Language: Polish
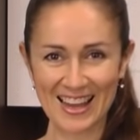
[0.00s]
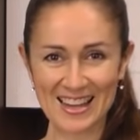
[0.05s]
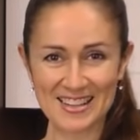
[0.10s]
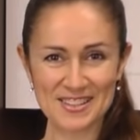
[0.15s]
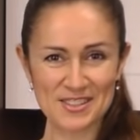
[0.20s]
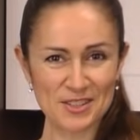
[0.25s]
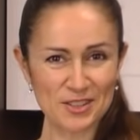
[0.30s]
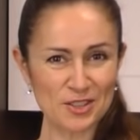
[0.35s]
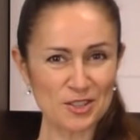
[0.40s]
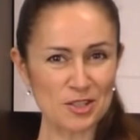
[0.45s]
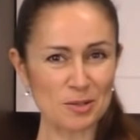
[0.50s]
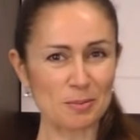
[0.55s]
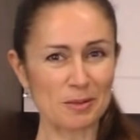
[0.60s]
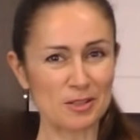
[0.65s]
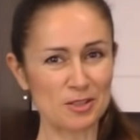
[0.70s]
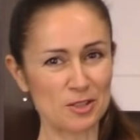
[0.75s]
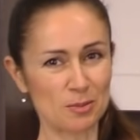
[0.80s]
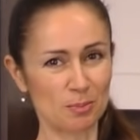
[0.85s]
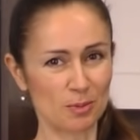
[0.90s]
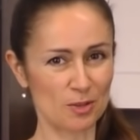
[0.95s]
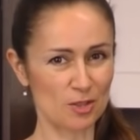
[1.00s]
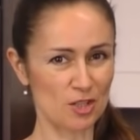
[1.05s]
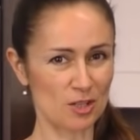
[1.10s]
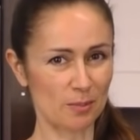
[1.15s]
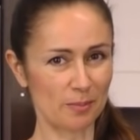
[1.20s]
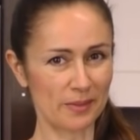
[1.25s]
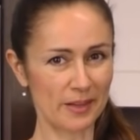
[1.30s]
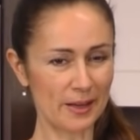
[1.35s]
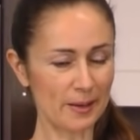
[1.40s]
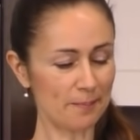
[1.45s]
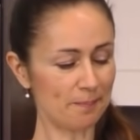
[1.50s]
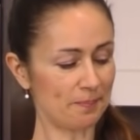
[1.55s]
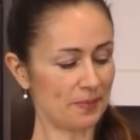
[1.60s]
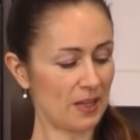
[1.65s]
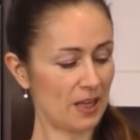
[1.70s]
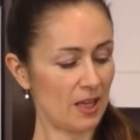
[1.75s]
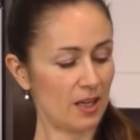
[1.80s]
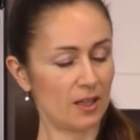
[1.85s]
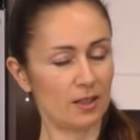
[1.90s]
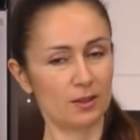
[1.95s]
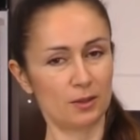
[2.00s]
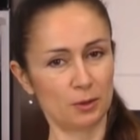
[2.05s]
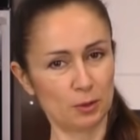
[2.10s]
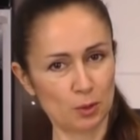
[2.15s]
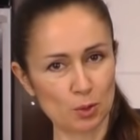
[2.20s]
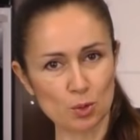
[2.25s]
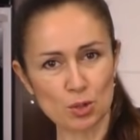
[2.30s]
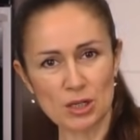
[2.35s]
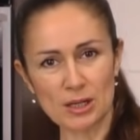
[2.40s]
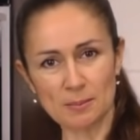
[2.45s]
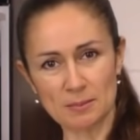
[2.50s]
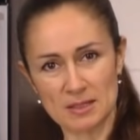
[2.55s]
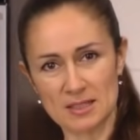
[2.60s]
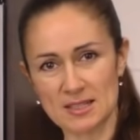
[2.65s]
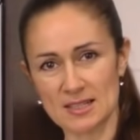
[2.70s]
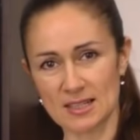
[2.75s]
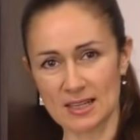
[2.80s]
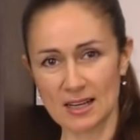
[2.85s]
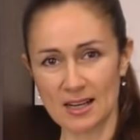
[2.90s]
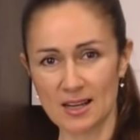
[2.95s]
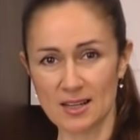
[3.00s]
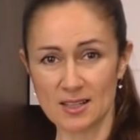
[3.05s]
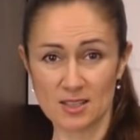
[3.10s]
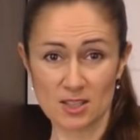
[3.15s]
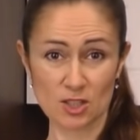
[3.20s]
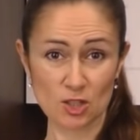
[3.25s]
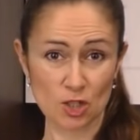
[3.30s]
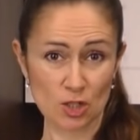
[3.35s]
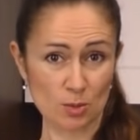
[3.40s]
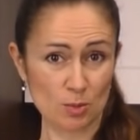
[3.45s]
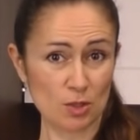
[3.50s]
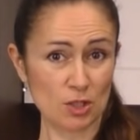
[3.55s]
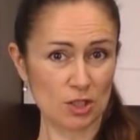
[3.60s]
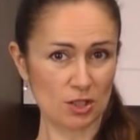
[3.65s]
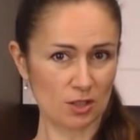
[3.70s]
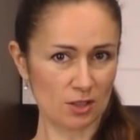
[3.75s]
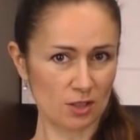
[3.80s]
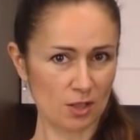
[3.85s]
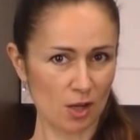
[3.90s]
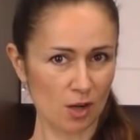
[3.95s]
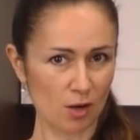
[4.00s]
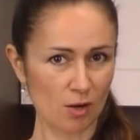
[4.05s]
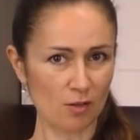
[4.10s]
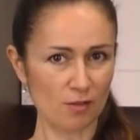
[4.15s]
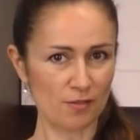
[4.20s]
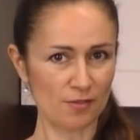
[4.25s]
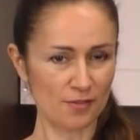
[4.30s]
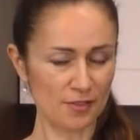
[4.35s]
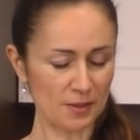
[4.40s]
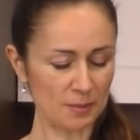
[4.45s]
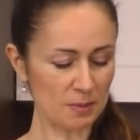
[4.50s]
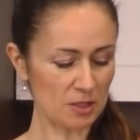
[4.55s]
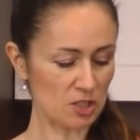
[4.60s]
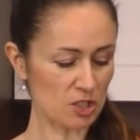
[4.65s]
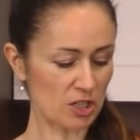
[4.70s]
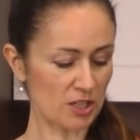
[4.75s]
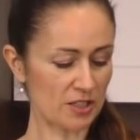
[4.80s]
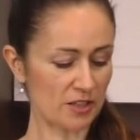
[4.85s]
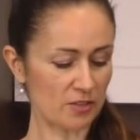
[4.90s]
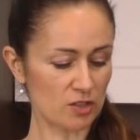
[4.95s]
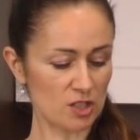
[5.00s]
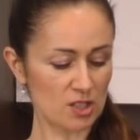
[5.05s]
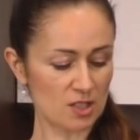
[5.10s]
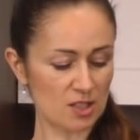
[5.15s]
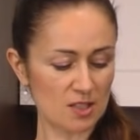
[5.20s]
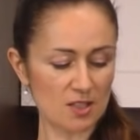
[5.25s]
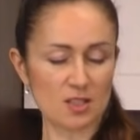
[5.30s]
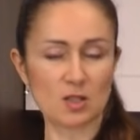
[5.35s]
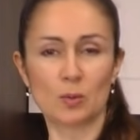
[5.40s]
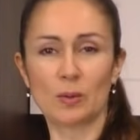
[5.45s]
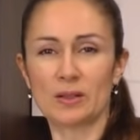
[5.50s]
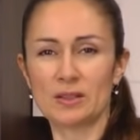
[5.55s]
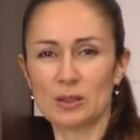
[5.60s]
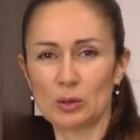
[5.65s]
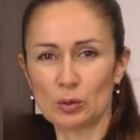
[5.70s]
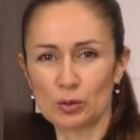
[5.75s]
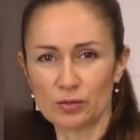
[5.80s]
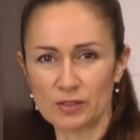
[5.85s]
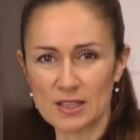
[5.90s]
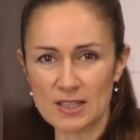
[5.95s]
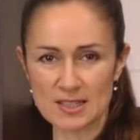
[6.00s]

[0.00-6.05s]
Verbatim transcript: A co jeszcze będzie potrzebne? Duża miska z czymś do wymieszania wszystkich składników,